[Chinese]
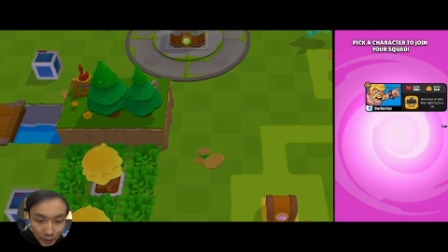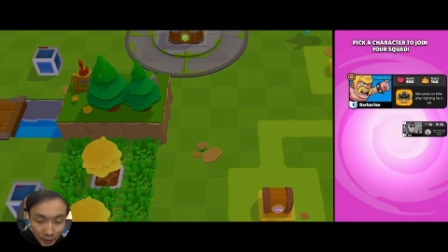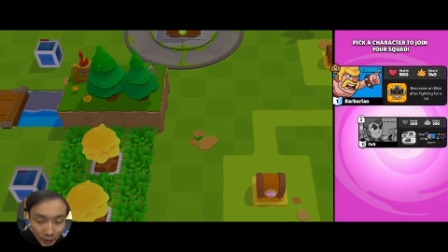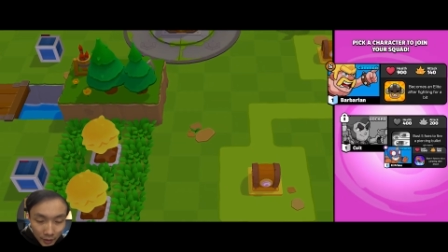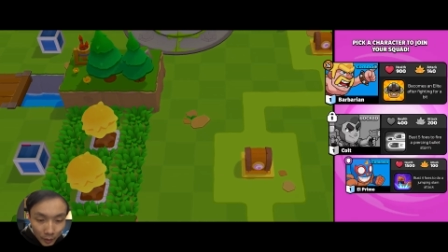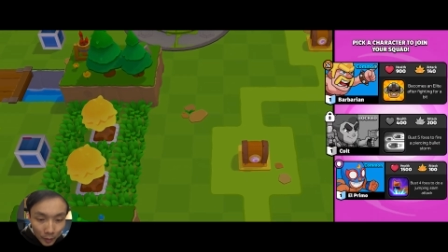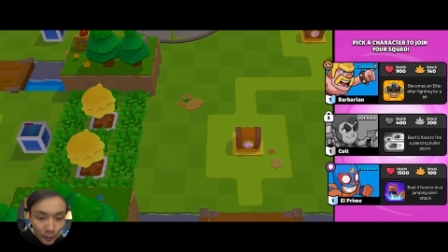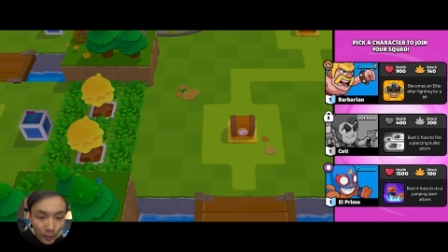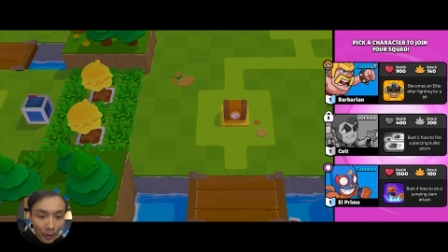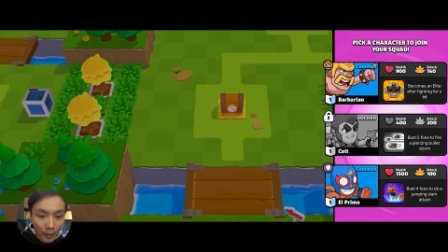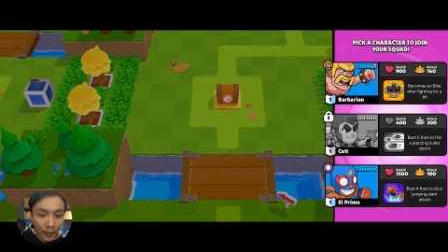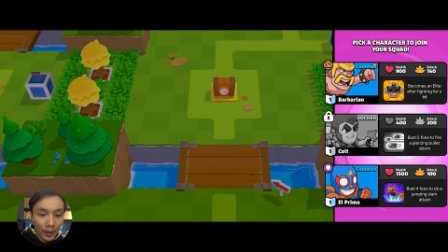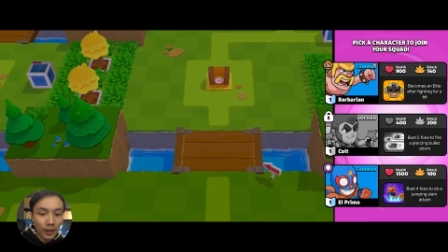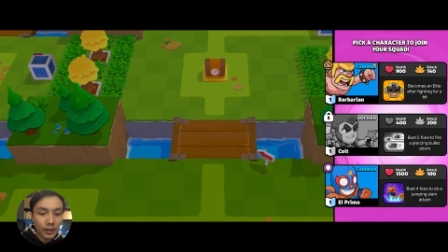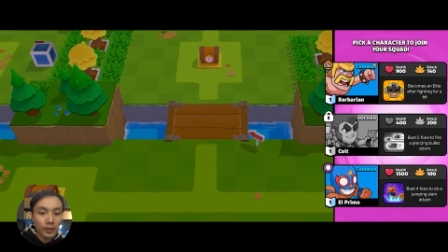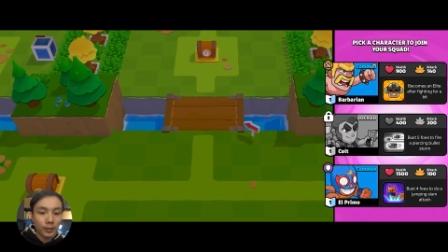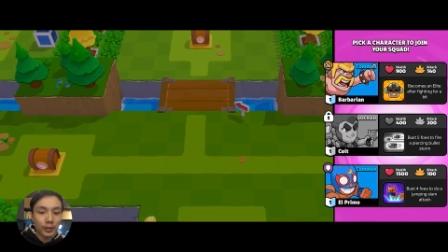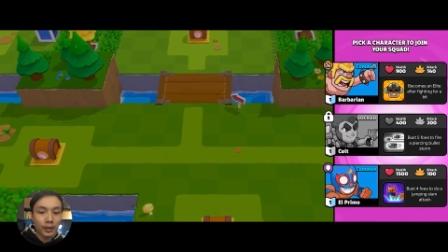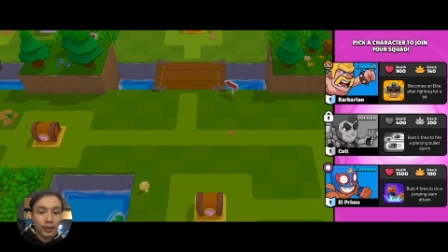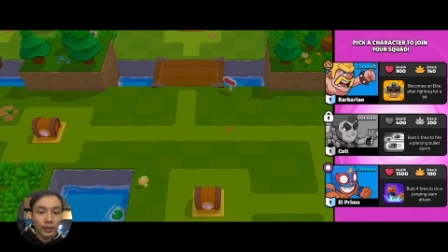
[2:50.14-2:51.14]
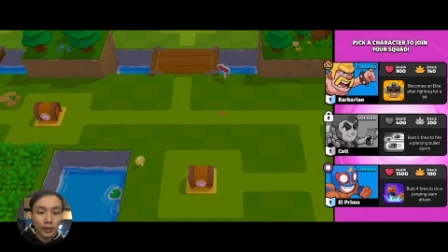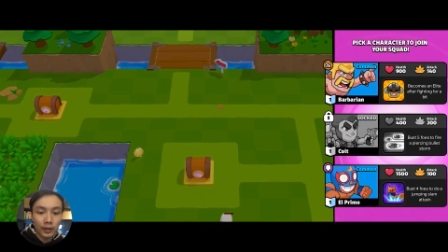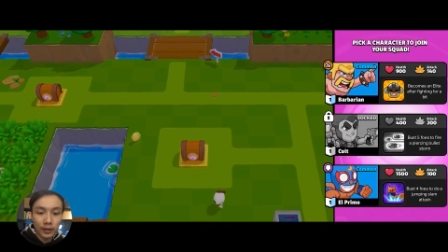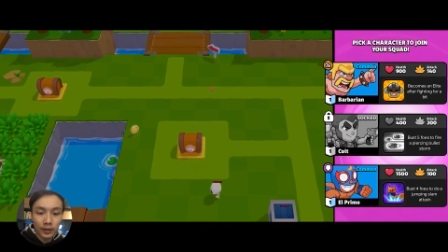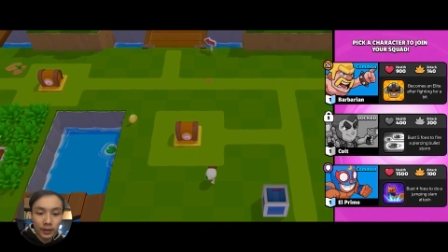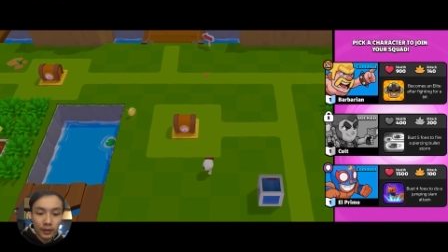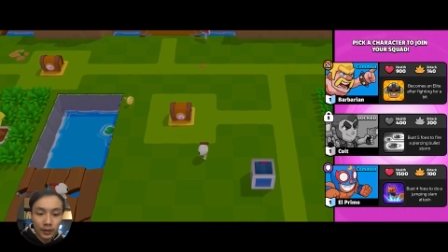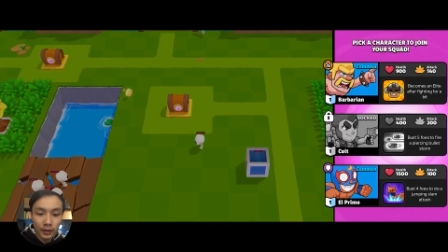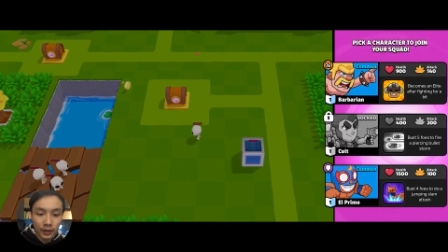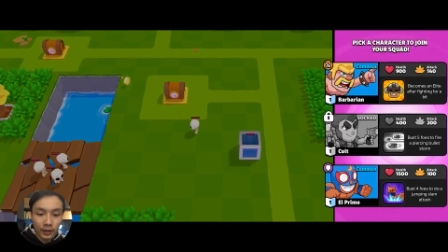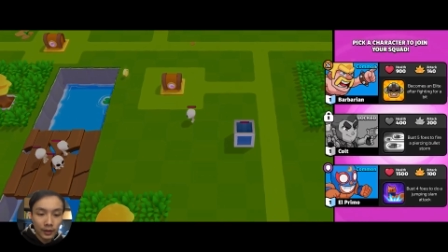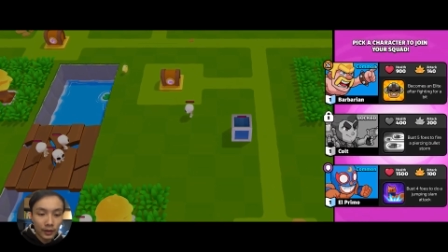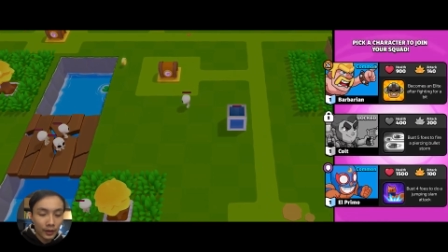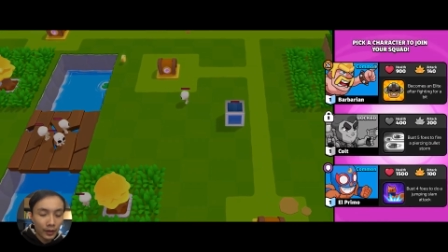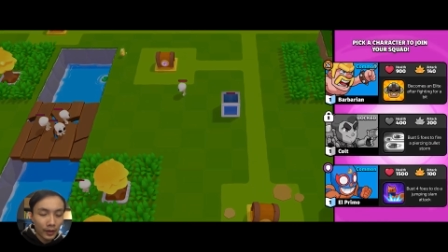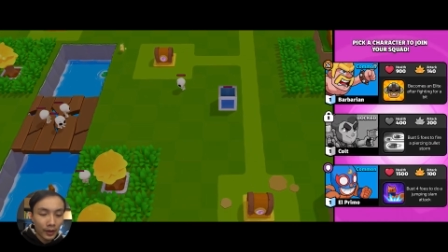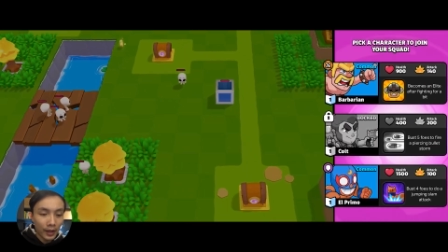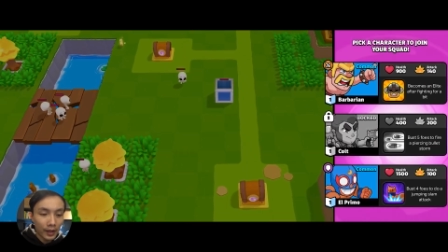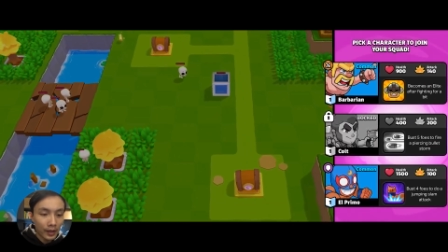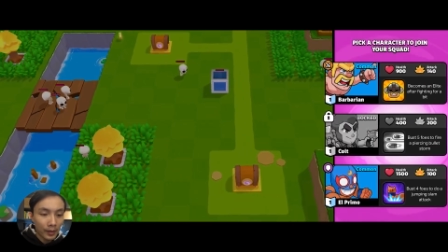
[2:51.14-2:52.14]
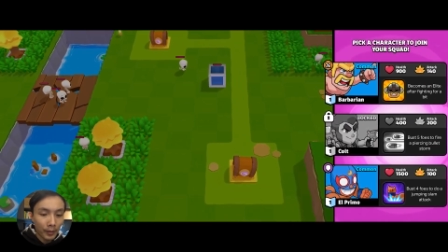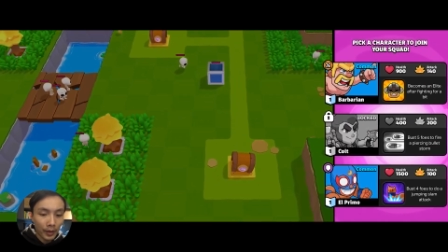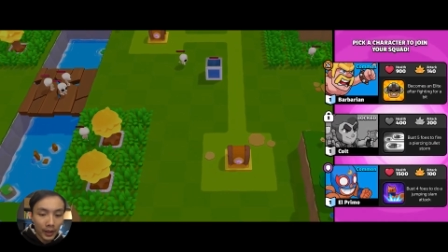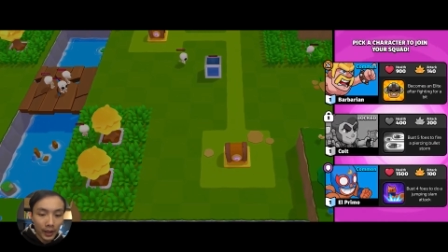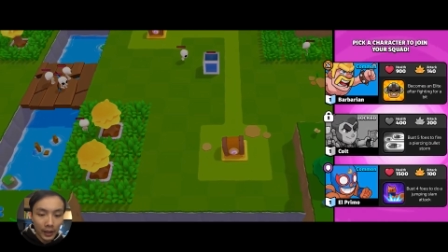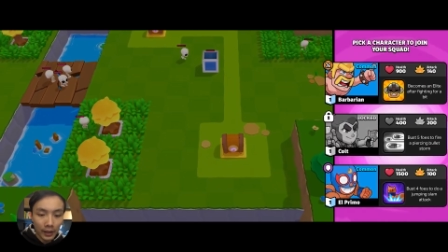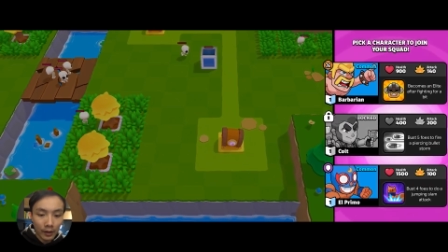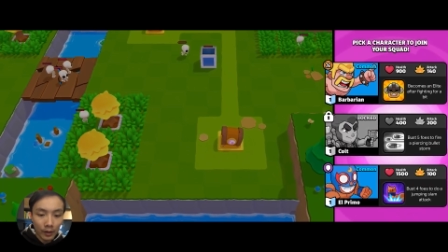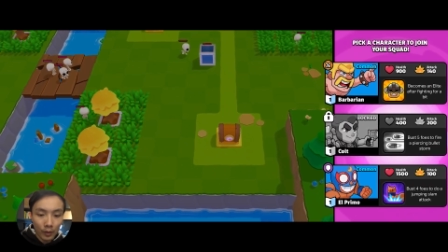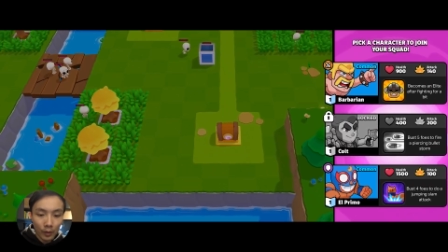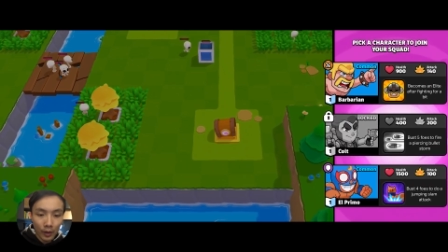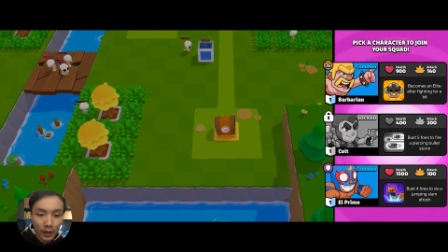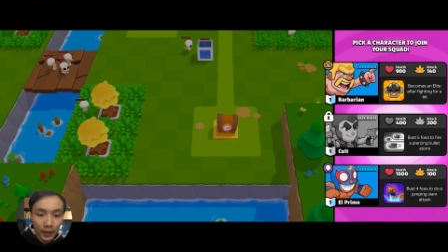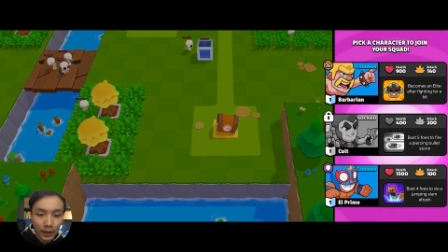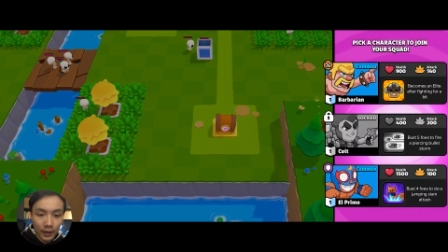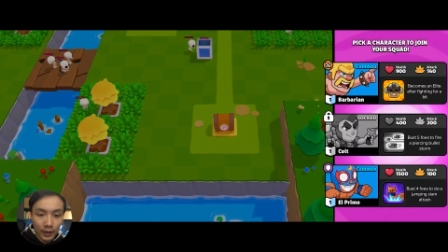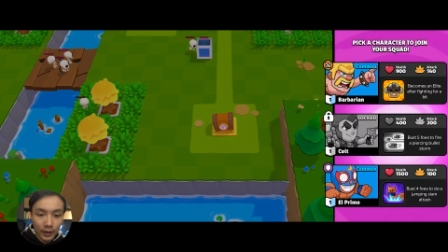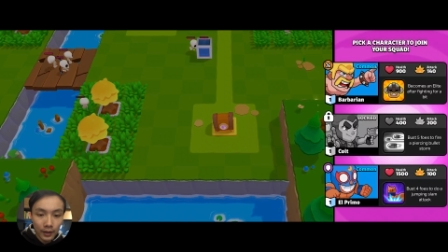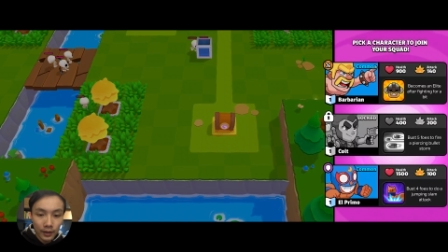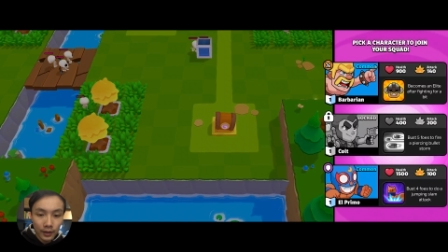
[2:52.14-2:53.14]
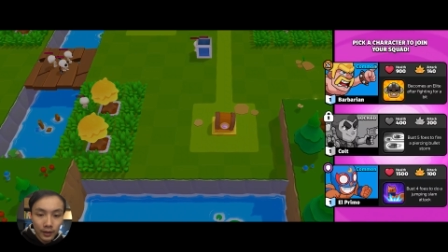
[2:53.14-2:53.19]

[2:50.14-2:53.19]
这个龙宝宝怎么有点这么荧光？